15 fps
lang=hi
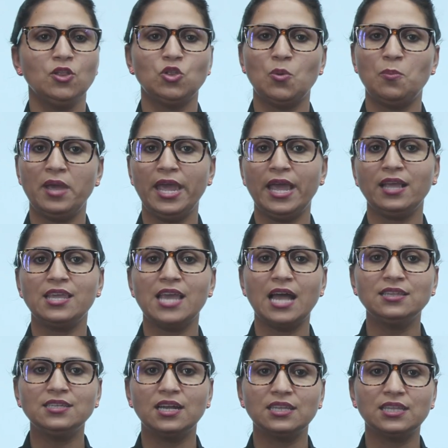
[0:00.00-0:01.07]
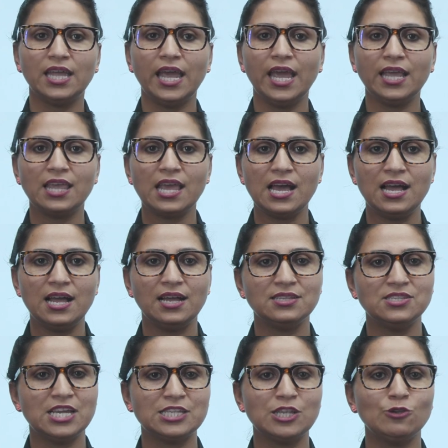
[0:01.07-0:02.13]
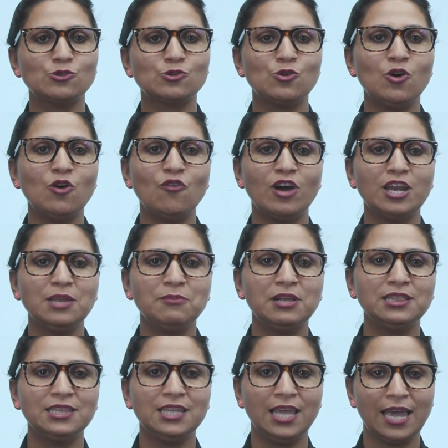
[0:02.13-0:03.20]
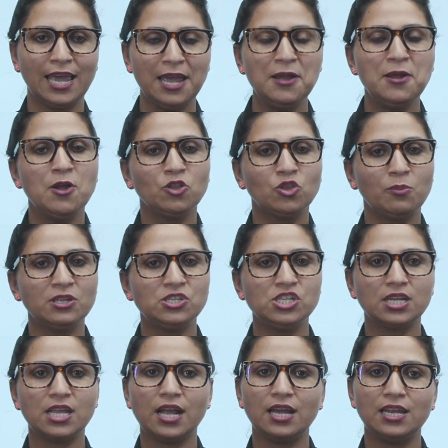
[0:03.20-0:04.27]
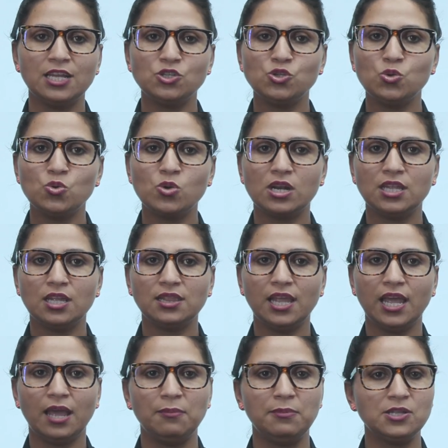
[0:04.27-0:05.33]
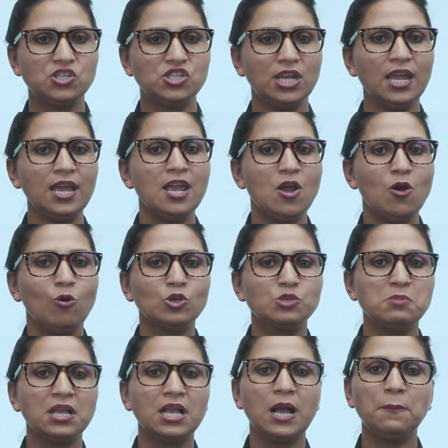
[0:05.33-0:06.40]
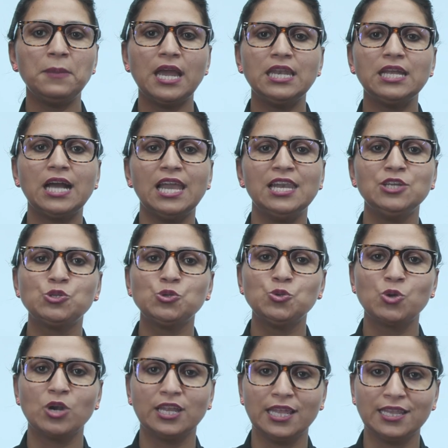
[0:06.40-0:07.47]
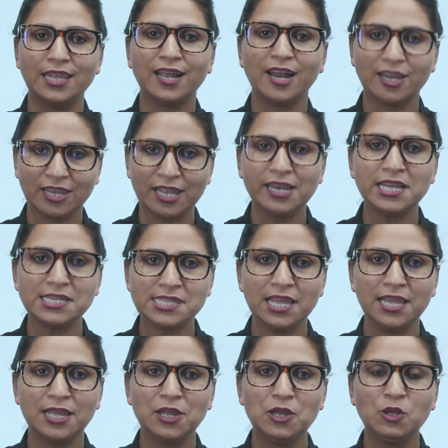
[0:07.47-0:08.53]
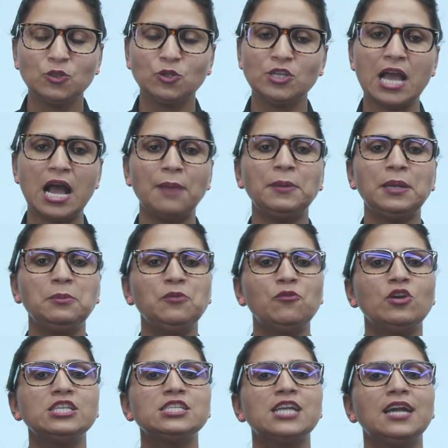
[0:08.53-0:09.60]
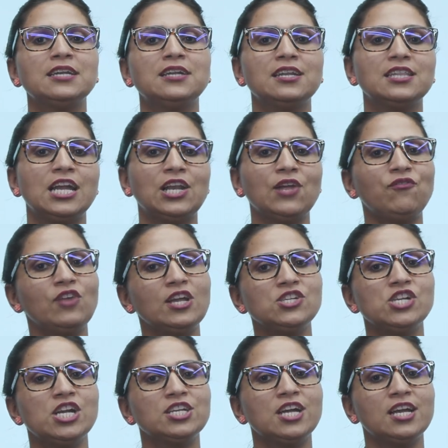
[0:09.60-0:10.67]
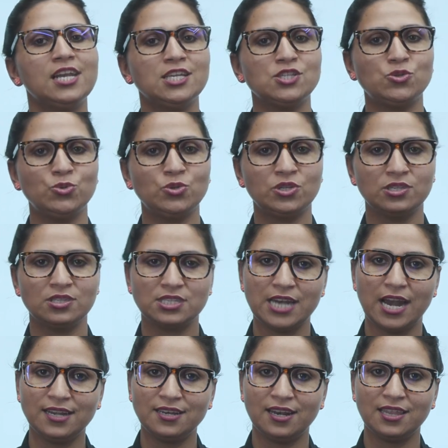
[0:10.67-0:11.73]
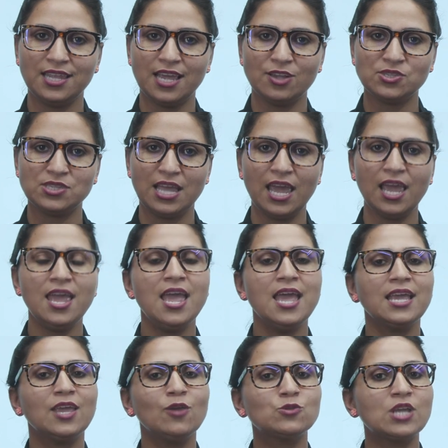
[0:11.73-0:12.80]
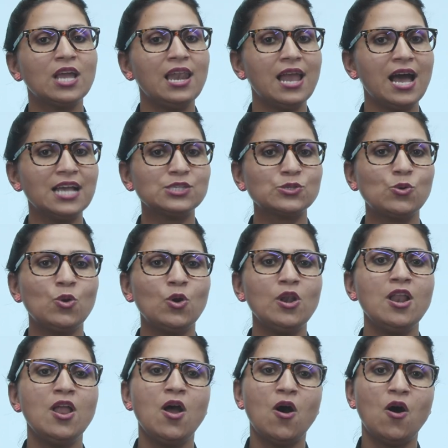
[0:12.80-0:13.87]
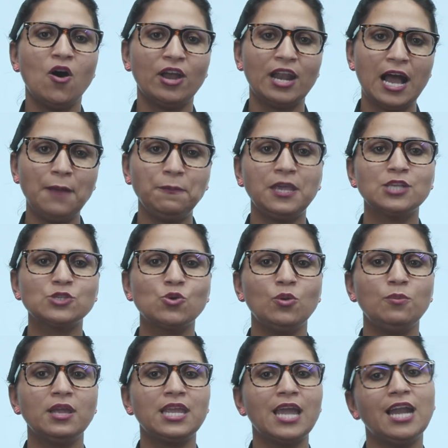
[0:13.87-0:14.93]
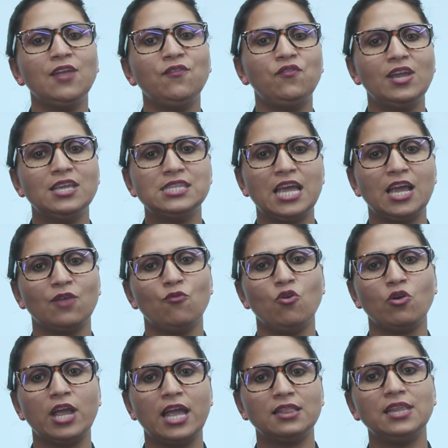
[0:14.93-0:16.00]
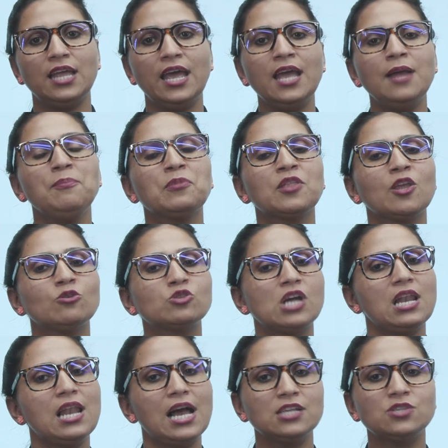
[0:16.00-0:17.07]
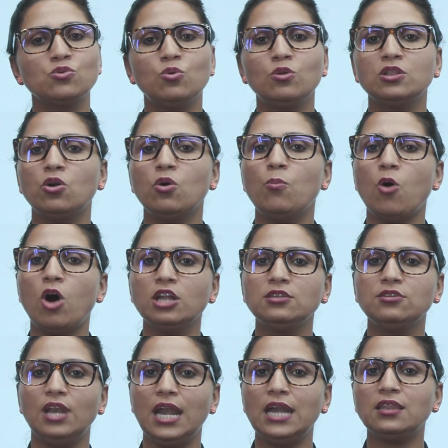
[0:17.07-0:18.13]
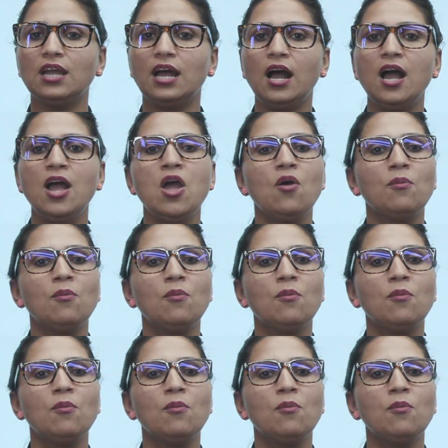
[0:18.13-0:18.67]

तो मयंक याद करता है क्या जैसे उसको वार्निंग मिलती है तो बच्चे क्या करना शुरू कर देते हैं बच्चे उसमें कमियां निकालनी शुरू कर देते हैं करते हैं ना ऐसे ही तो यहाँ पर भी वही स्टार्ट कर दिया डिफ्रेंशिएट करना स्टार्ट कर दिया उसने कि उसके लास्ट स्कूल और अब के स्कूल में क्या डिफरेंस है वो कहते हैं कि उसका लास्ट स्कूल तो बहुत ग्रेट था